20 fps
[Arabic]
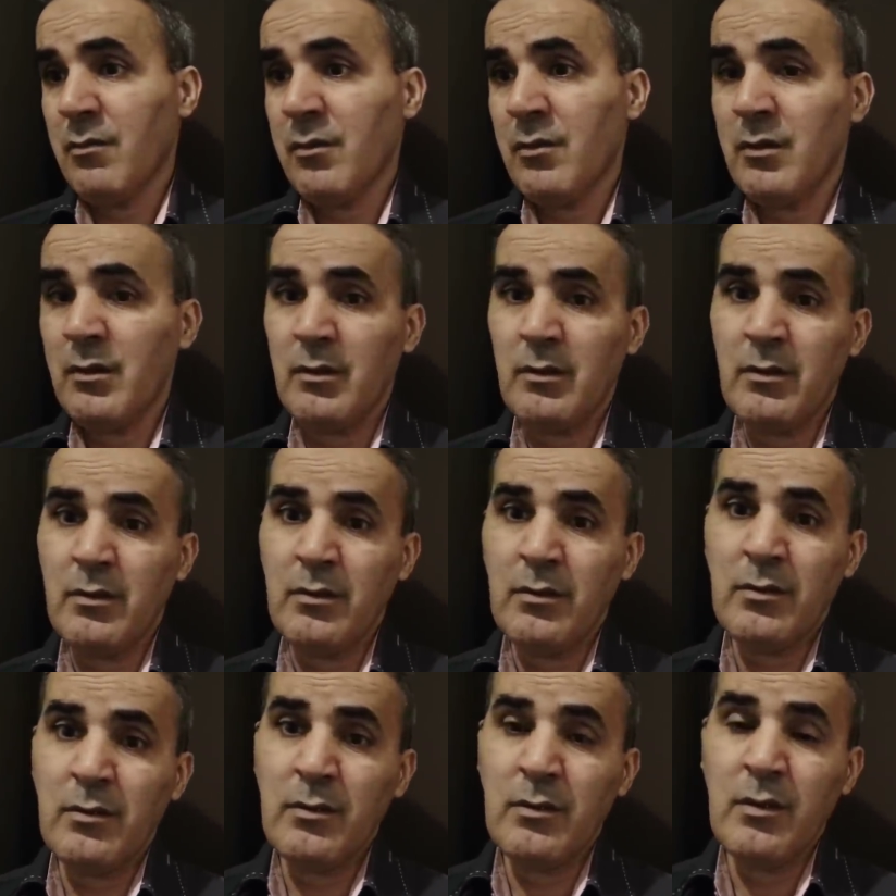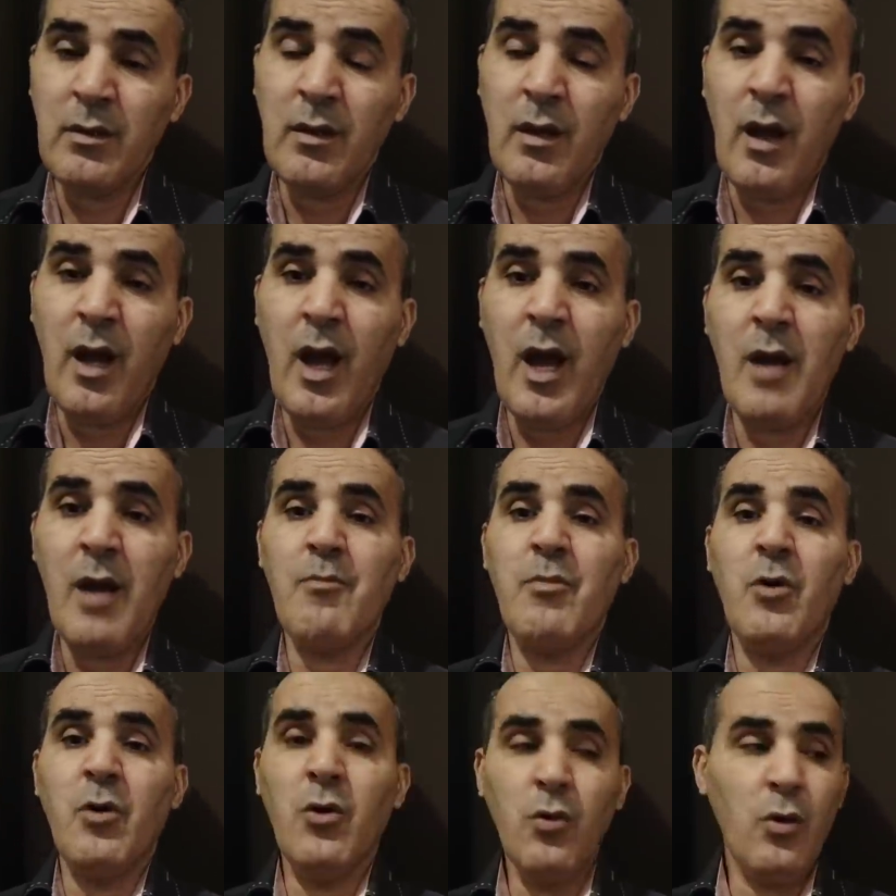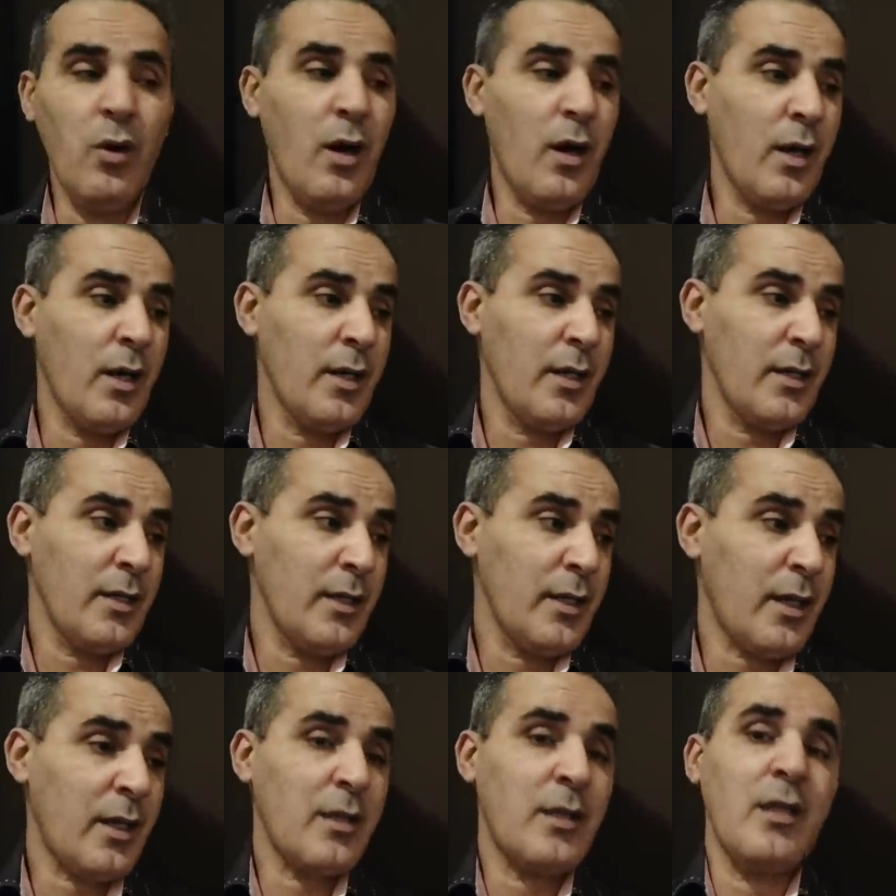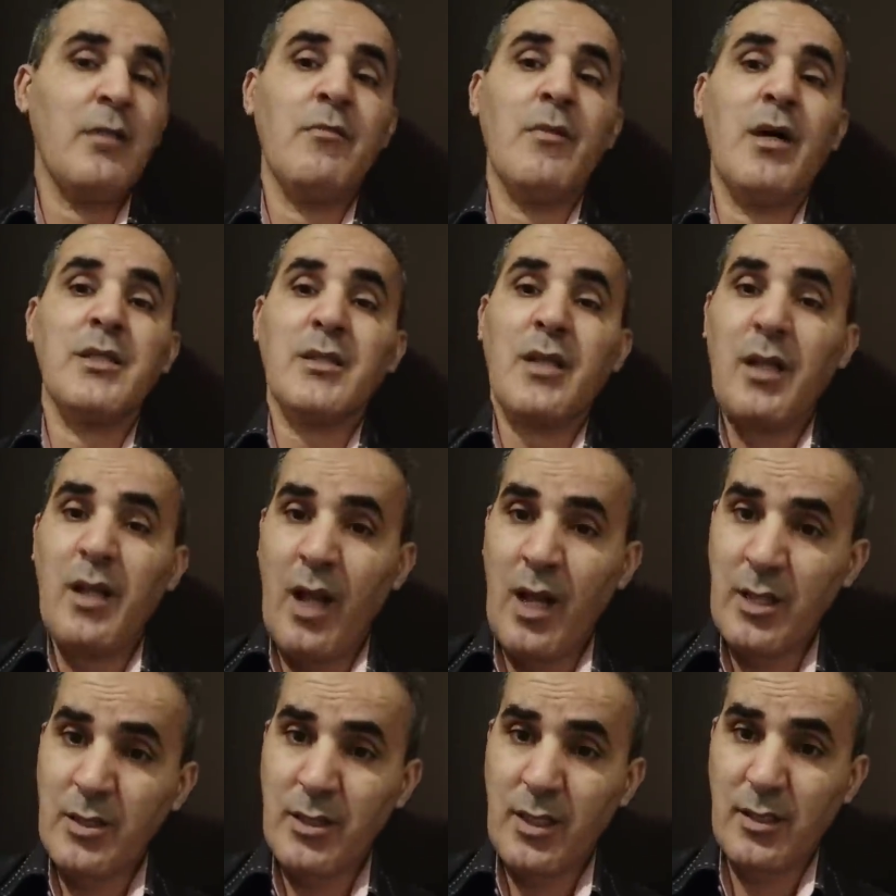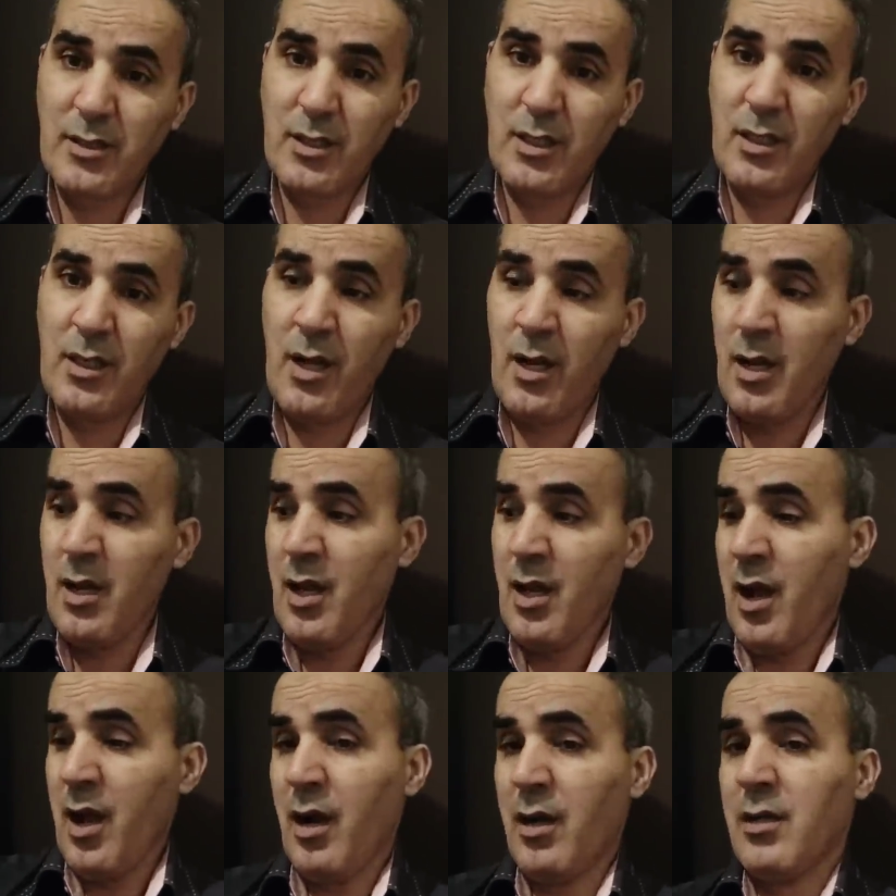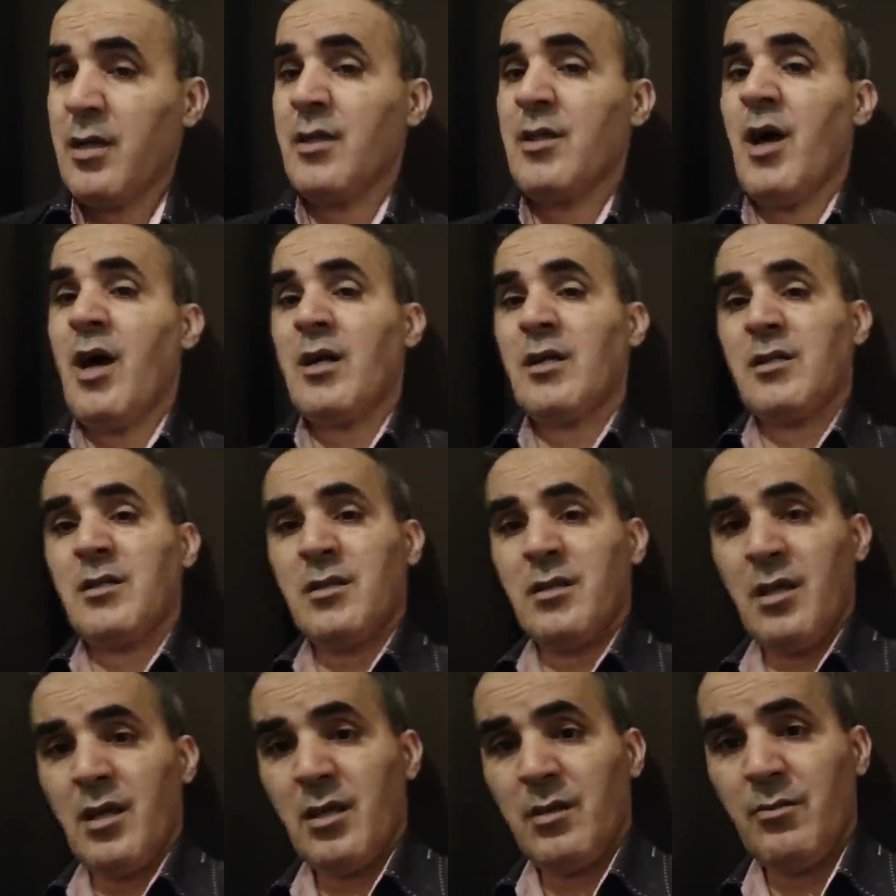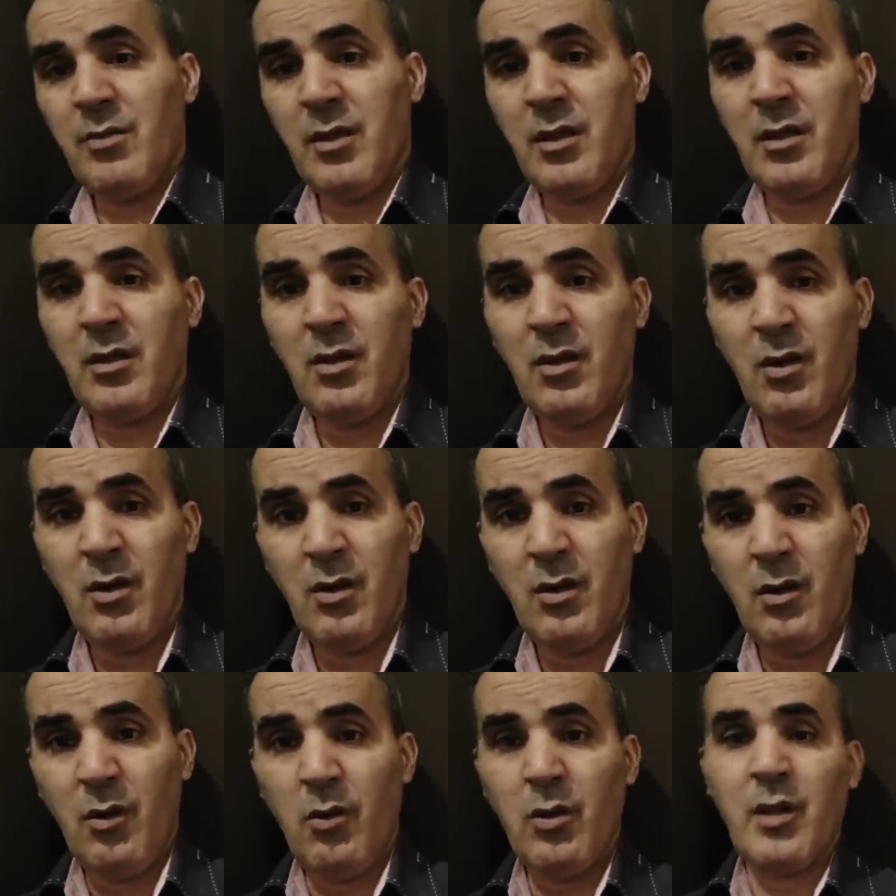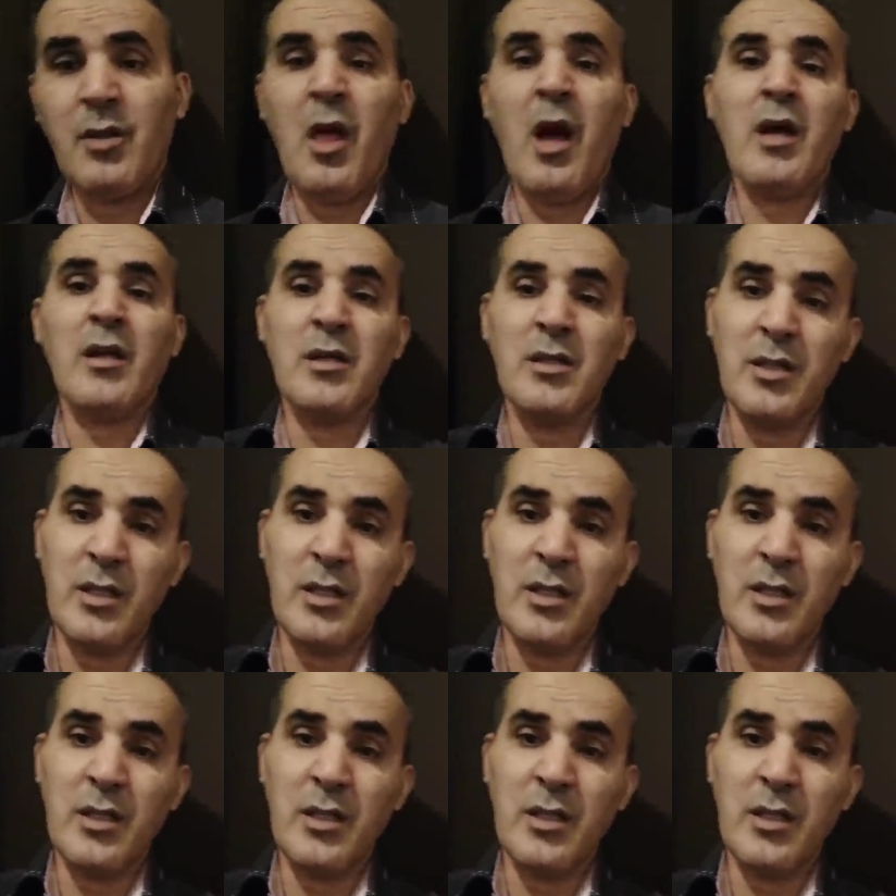آه، حب هو يقضي مصالحه الشخصيه على ظهر السي ار بي وعلى ظهر